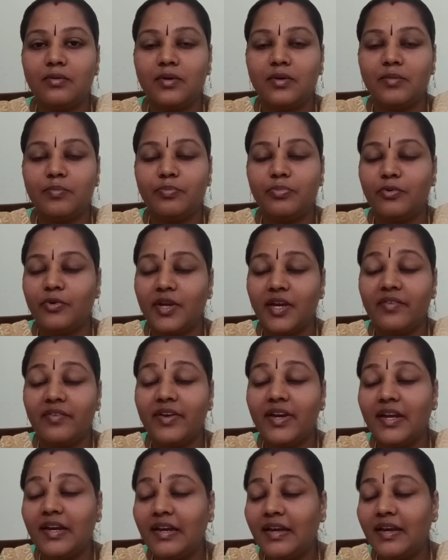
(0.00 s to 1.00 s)
புரியவே
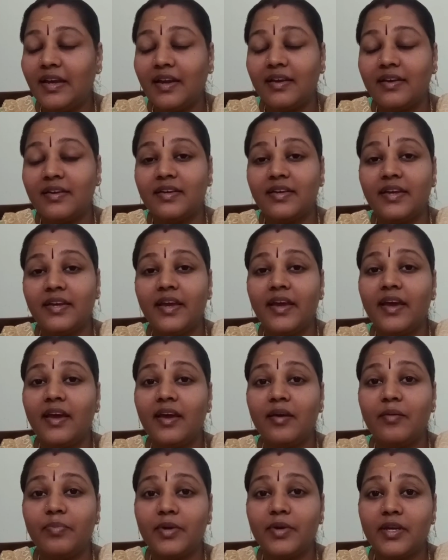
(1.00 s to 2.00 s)
இல்லை எனக்கு ஏன்
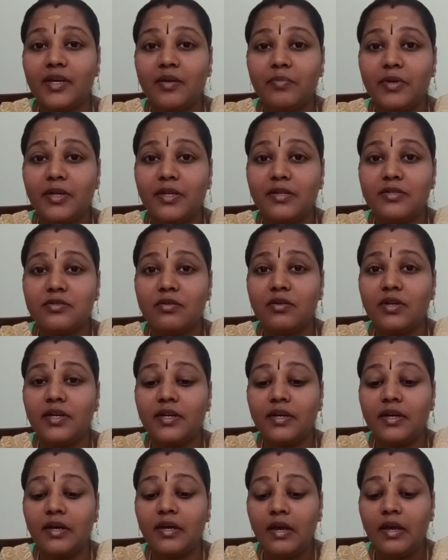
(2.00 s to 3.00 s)
இப்படி அப்படின்னு
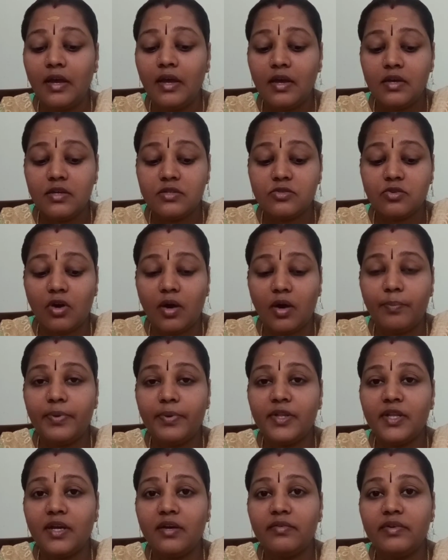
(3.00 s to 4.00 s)
சொல்லிட்டு ஸோ அப்போ
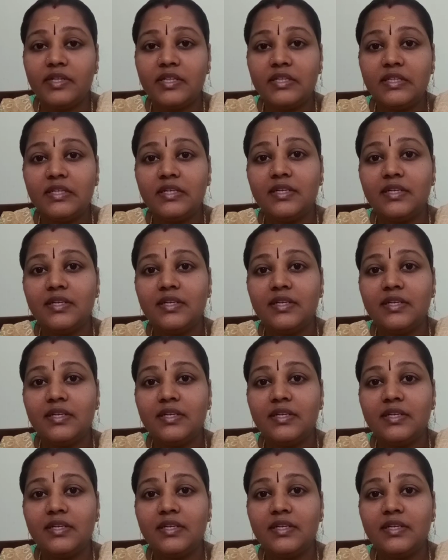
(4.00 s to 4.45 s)
தான் வந்து